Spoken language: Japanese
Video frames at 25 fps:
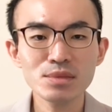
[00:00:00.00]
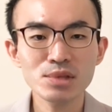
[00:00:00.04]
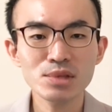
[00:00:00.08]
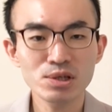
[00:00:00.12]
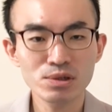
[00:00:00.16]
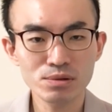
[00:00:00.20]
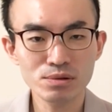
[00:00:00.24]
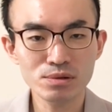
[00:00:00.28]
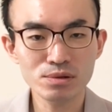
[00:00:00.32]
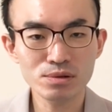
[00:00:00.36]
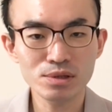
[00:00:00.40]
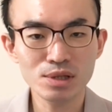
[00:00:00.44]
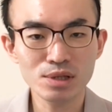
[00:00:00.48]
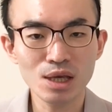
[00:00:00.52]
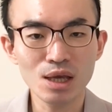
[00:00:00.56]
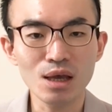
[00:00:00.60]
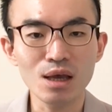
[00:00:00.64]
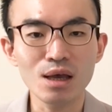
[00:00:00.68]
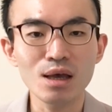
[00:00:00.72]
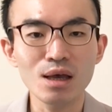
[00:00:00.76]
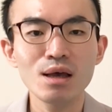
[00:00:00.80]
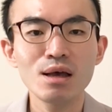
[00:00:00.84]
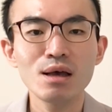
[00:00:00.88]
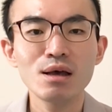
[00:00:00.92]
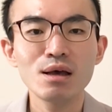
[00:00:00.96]
ということ
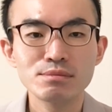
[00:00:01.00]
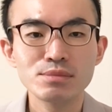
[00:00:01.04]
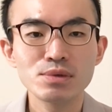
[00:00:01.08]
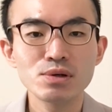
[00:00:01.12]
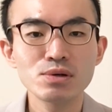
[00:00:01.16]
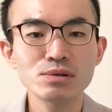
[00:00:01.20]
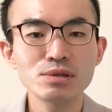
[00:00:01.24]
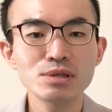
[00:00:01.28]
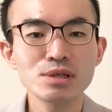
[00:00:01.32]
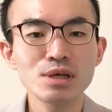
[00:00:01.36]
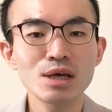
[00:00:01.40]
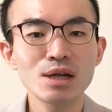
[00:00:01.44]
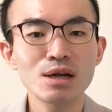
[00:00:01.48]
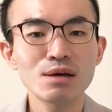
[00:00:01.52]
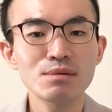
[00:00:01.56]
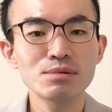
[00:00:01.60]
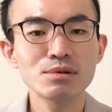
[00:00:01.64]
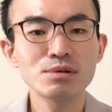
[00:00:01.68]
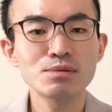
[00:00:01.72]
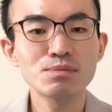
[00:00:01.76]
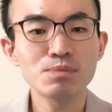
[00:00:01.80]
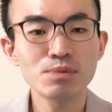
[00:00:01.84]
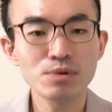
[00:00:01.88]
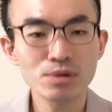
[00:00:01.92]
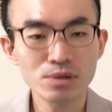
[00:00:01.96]
で、病院選び
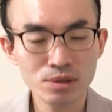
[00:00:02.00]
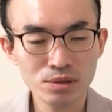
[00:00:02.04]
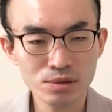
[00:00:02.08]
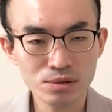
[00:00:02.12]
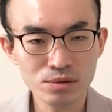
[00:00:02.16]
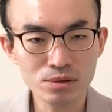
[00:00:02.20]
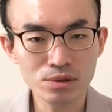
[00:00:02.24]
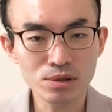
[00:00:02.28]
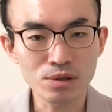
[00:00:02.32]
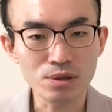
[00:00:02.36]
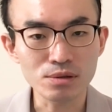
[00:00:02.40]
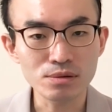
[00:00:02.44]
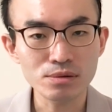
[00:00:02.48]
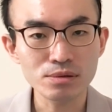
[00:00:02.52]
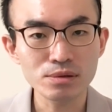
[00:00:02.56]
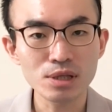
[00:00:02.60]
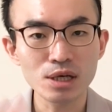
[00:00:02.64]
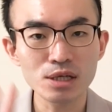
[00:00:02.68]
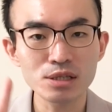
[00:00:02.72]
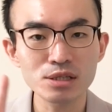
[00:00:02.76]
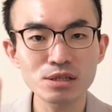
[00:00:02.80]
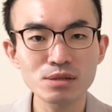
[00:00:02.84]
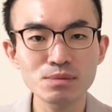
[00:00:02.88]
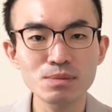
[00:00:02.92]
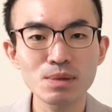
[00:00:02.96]
のポイント
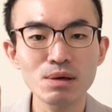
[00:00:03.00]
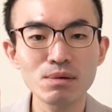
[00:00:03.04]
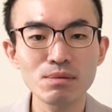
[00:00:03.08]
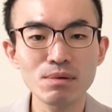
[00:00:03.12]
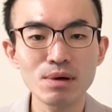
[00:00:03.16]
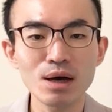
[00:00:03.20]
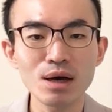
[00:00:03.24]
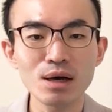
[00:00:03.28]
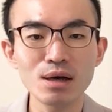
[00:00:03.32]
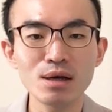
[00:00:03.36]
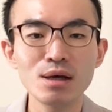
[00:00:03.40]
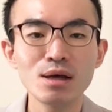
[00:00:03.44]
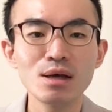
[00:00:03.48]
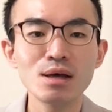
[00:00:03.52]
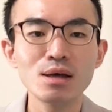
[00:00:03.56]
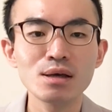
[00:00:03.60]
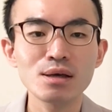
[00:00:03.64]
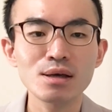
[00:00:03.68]
2つ目は、